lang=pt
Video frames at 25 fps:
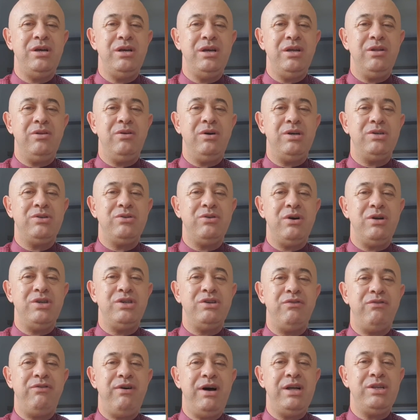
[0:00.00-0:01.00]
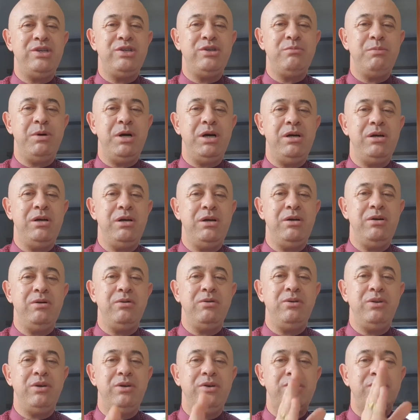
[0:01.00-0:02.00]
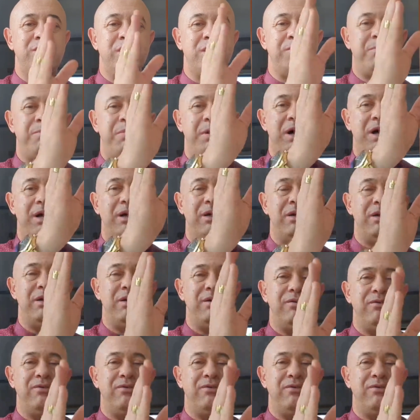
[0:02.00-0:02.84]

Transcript: e Nossa Senhora de Fátima, o Deus que é Pai,